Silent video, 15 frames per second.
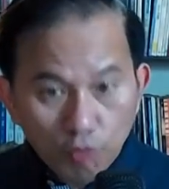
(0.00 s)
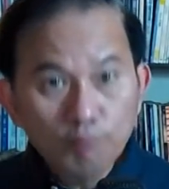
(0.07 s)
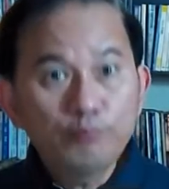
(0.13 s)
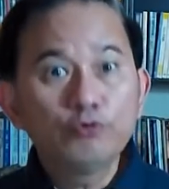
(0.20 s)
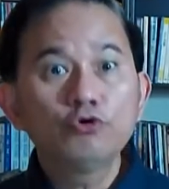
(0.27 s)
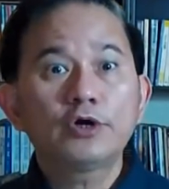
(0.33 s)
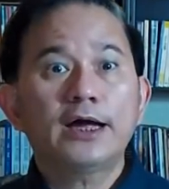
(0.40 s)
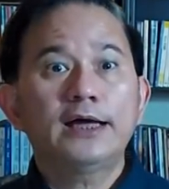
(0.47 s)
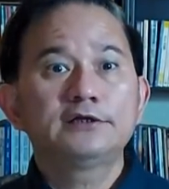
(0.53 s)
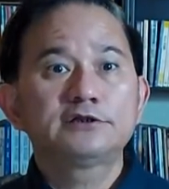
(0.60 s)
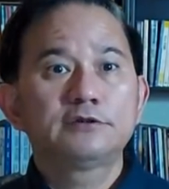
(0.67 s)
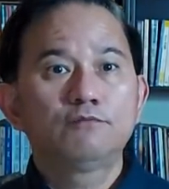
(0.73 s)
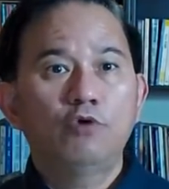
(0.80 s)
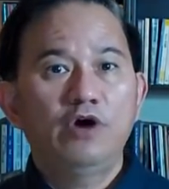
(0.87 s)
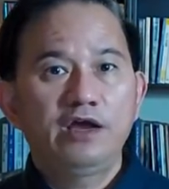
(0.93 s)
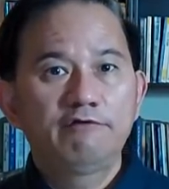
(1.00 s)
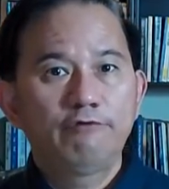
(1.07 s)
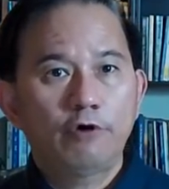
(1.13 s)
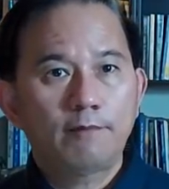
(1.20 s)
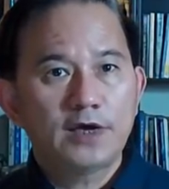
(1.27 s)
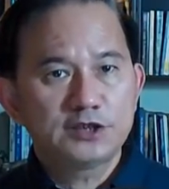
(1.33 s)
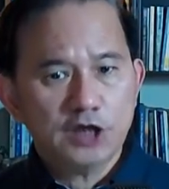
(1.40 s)
kumpulkan semua
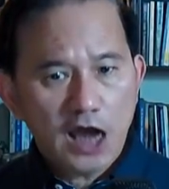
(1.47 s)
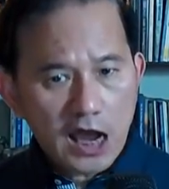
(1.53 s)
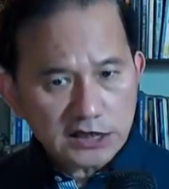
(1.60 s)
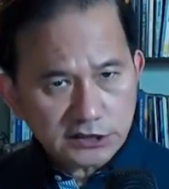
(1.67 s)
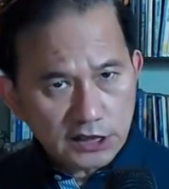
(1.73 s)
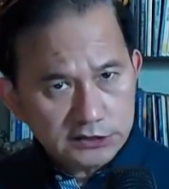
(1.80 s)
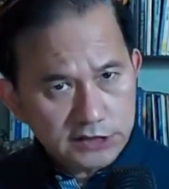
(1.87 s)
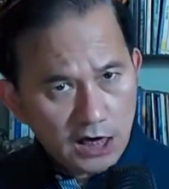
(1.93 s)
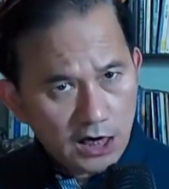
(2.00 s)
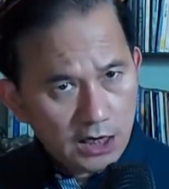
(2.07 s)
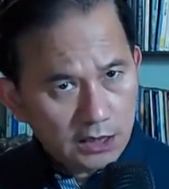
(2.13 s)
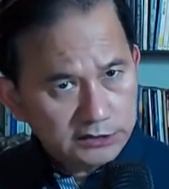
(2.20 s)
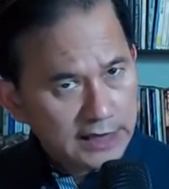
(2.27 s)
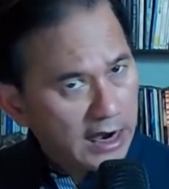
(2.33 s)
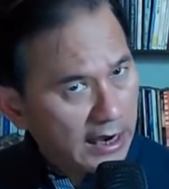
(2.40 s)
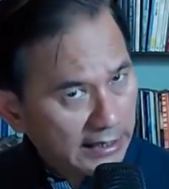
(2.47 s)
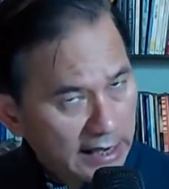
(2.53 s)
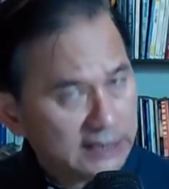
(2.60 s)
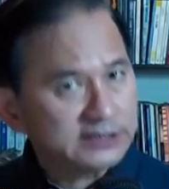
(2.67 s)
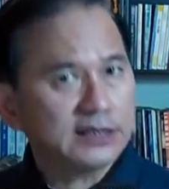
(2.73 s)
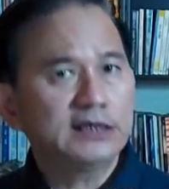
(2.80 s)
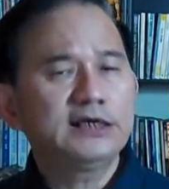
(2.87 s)
informasi asal jangan jangan
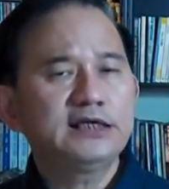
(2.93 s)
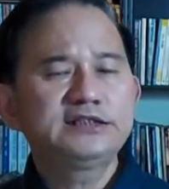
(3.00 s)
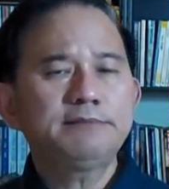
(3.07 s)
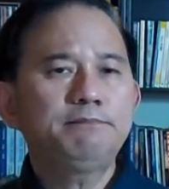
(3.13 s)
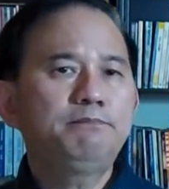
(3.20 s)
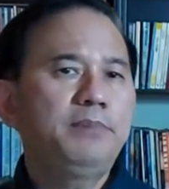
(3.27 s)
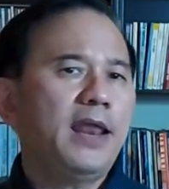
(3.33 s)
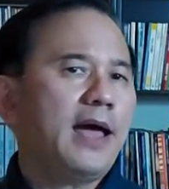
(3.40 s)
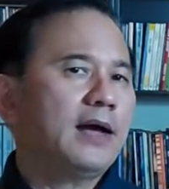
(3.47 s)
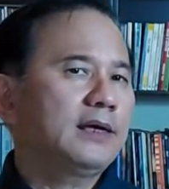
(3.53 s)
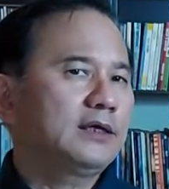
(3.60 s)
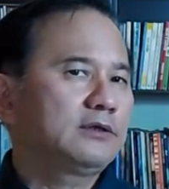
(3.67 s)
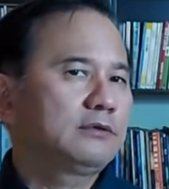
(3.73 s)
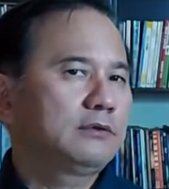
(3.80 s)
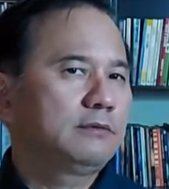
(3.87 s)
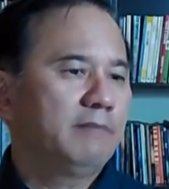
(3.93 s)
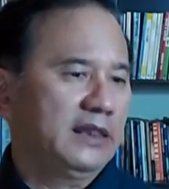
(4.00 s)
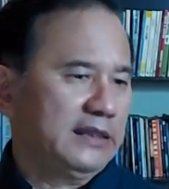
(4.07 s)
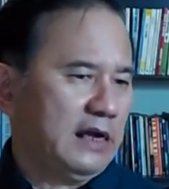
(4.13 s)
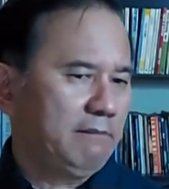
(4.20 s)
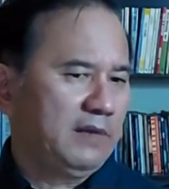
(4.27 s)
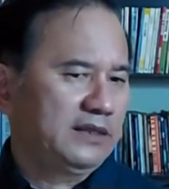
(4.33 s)
asal ngejeblak itu
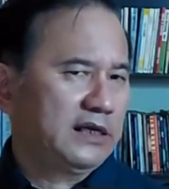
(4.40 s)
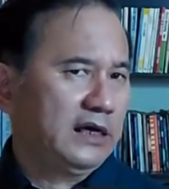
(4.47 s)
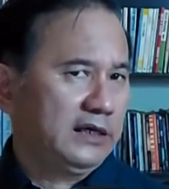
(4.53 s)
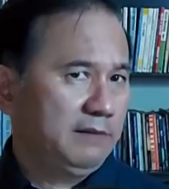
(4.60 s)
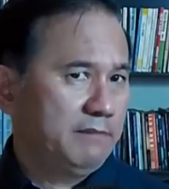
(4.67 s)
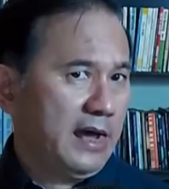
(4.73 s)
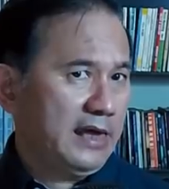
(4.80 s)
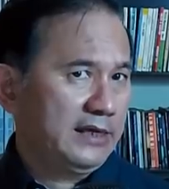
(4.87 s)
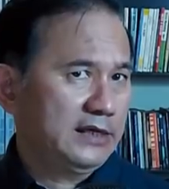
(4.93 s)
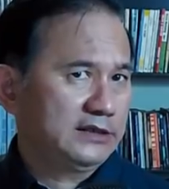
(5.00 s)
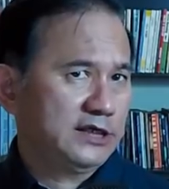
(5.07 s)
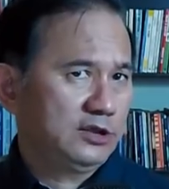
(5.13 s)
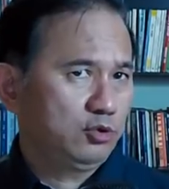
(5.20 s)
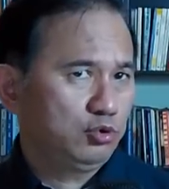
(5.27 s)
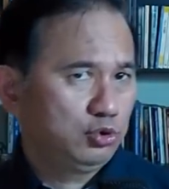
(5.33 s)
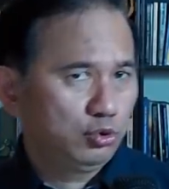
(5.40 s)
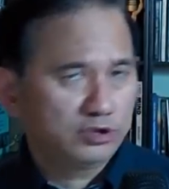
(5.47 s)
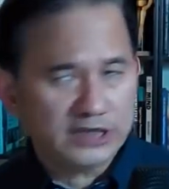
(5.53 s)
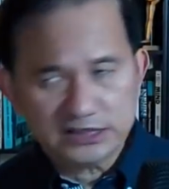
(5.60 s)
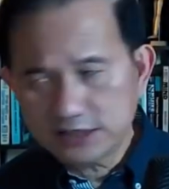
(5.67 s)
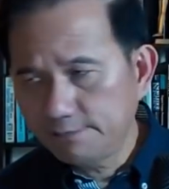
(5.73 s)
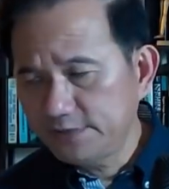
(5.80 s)
mentang-mentang dibayar satu
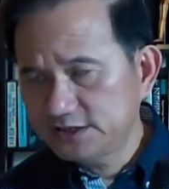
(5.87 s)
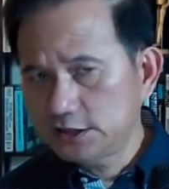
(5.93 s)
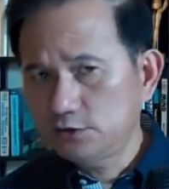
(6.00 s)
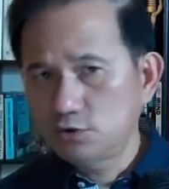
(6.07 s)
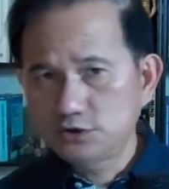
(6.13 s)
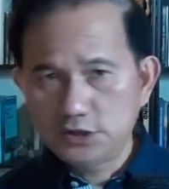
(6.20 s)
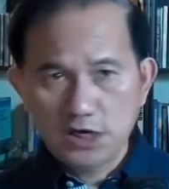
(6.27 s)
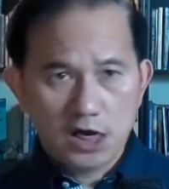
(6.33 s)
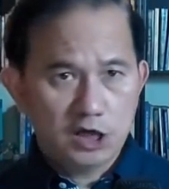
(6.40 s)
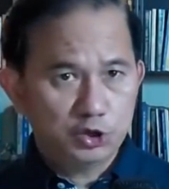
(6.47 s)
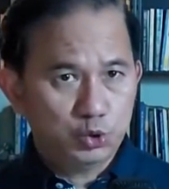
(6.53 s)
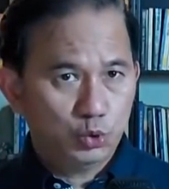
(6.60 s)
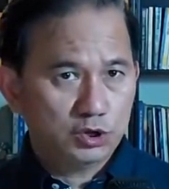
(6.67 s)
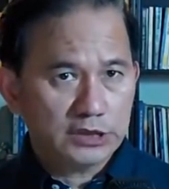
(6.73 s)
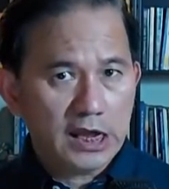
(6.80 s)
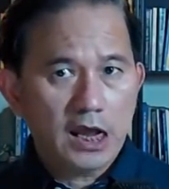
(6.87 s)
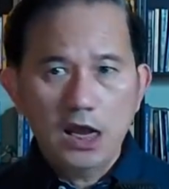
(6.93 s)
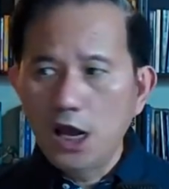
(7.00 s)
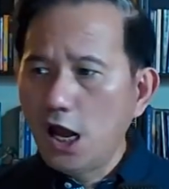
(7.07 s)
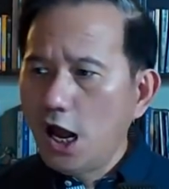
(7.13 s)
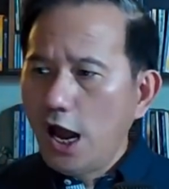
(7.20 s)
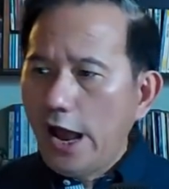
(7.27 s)
juta sampai satu setengah juta
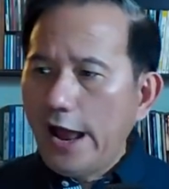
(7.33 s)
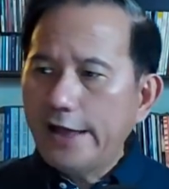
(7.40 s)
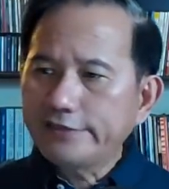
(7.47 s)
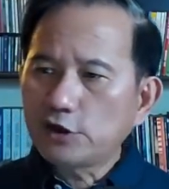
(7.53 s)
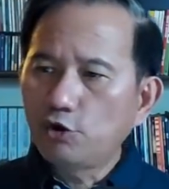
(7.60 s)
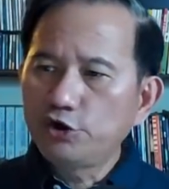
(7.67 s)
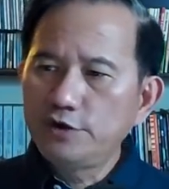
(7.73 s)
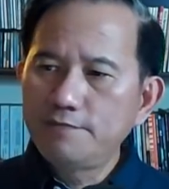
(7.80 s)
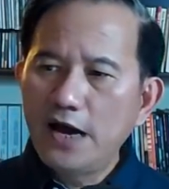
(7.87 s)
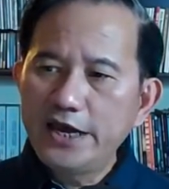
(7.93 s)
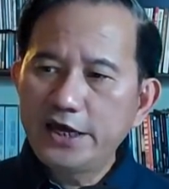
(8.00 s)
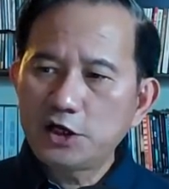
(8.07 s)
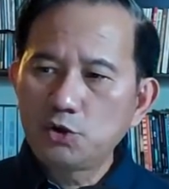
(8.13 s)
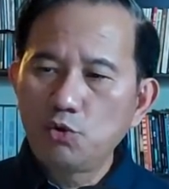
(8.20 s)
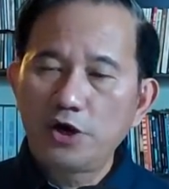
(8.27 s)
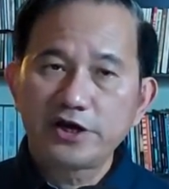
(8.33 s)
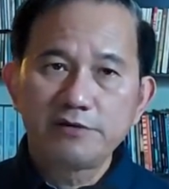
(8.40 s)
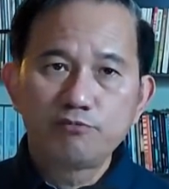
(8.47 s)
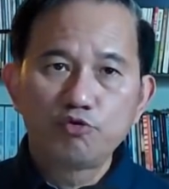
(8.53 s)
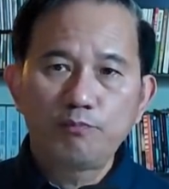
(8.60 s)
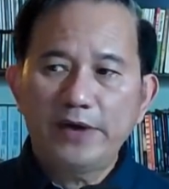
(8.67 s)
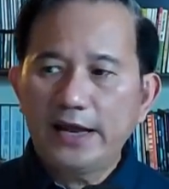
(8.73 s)
atau dibayar dua
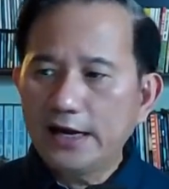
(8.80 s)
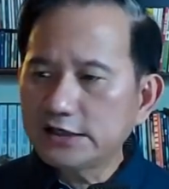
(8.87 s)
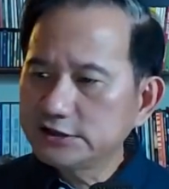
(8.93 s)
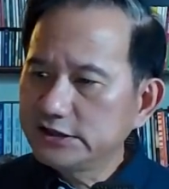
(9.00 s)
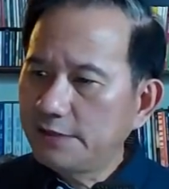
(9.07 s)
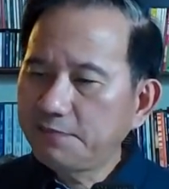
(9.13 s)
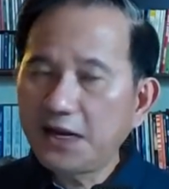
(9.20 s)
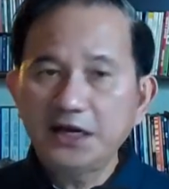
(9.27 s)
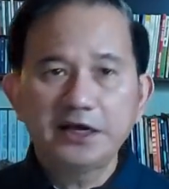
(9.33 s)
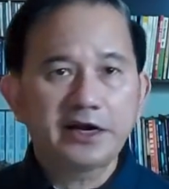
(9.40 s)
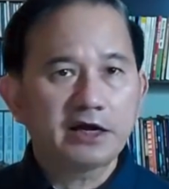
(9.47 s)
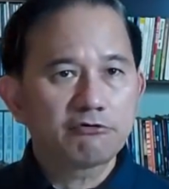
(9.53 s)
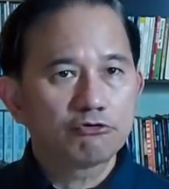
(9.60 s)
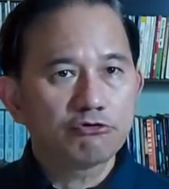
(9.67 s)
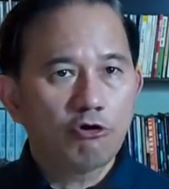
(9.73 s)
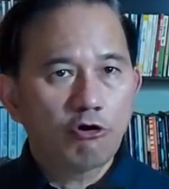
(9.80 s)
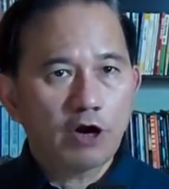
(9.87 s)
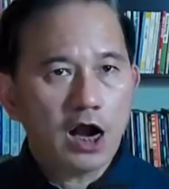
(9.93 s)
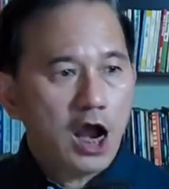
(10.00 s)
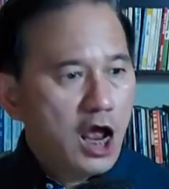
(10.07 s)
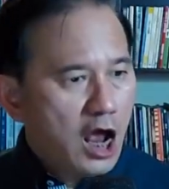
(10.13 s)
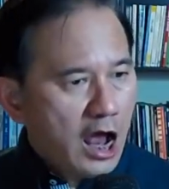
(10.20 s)
ribu perak setiap kali rekrut
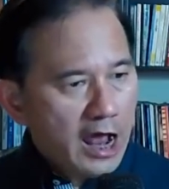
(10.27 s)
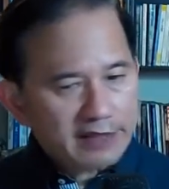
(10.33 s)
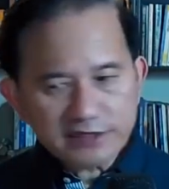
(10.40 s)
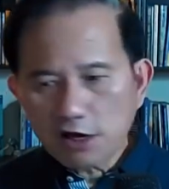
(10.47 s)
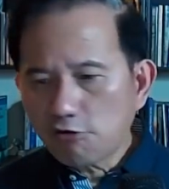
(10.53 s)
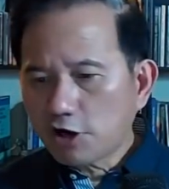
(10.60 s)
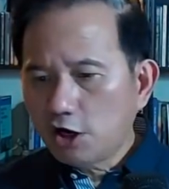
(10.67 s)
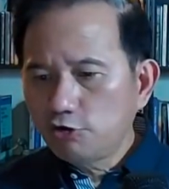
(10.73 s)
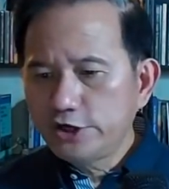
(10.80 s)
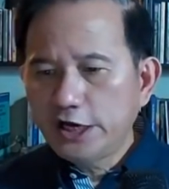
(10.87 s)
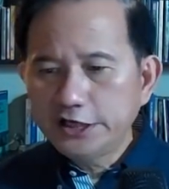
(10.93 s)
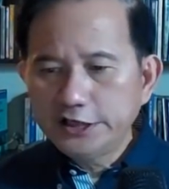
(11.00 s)
orang atau kalau